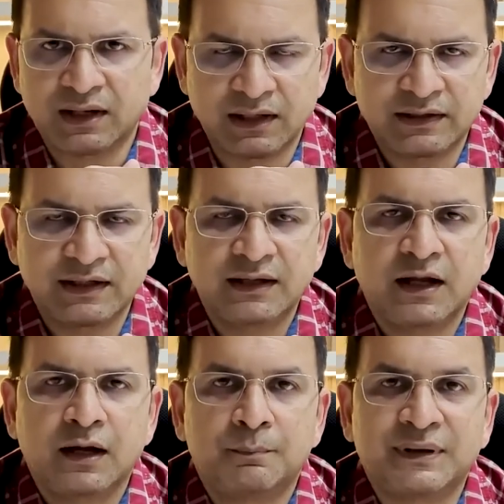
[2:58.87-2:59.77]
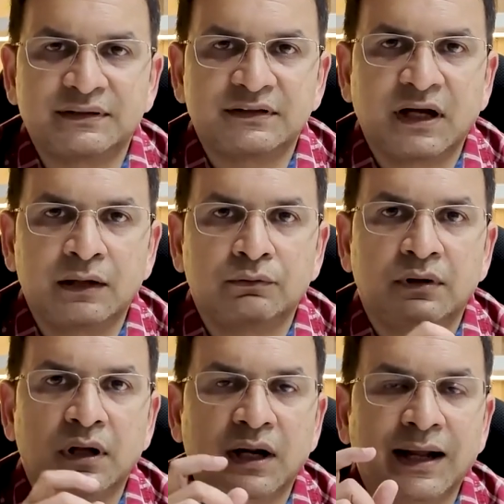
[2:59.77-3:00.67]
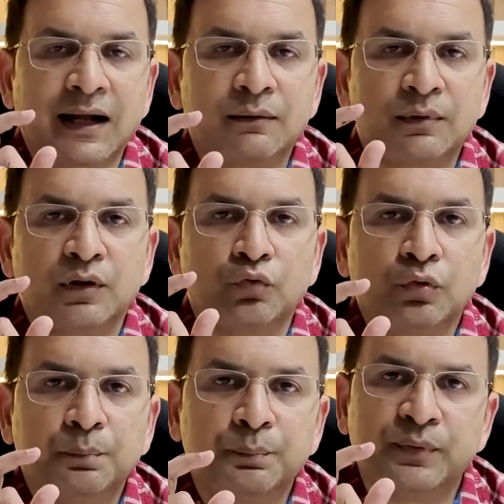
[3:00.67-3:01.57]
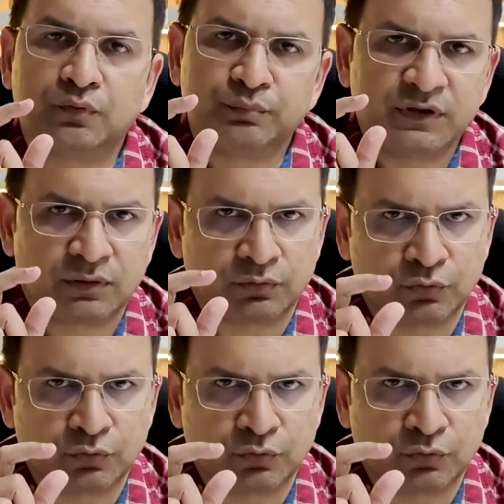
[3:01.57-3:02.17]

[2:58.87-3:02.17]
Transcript: అలాగే పద్నాలుగు గ్రాముల ఉప్పు మీరు